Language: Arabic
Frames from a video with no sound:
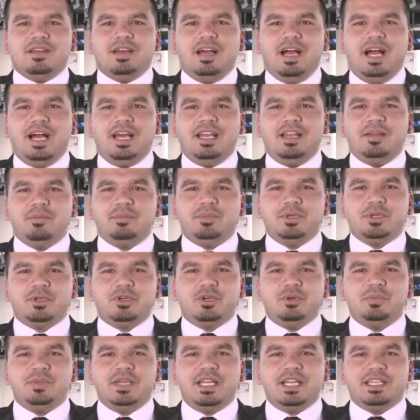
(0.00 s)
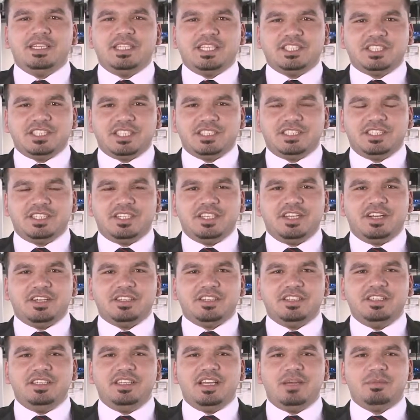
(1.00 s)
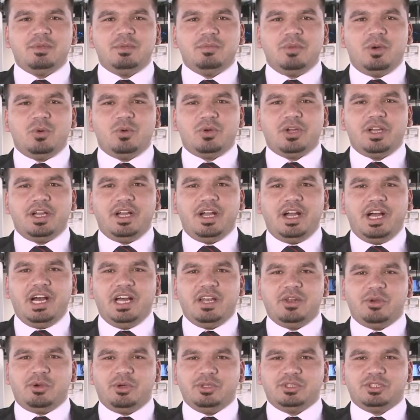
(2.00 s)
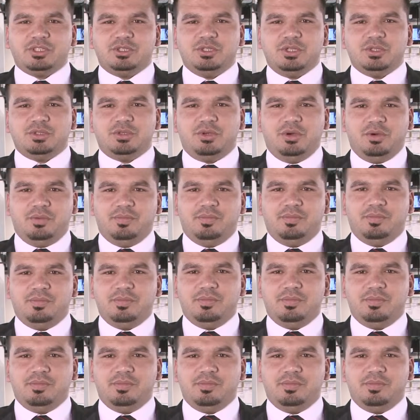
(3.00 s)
أهلا بكم إلى النشرة الرياضية من موقع القدس دوت كوم